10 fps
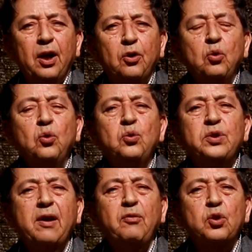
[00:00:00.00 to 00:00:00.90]
nous, nous
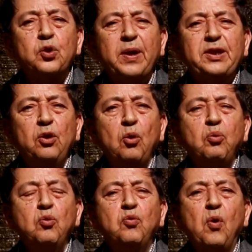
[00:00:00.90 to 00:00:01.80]
avons choisi le
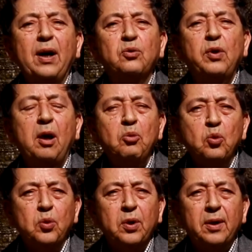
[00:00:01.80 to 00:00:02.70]
pouvoir de
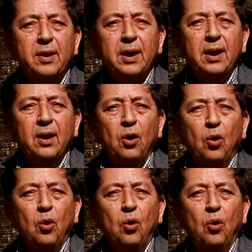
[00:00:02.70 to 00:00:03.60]
l'amour
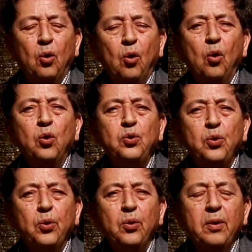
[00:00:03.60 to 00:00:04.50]
au
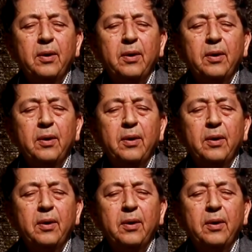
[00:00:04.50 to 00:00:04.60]
lieu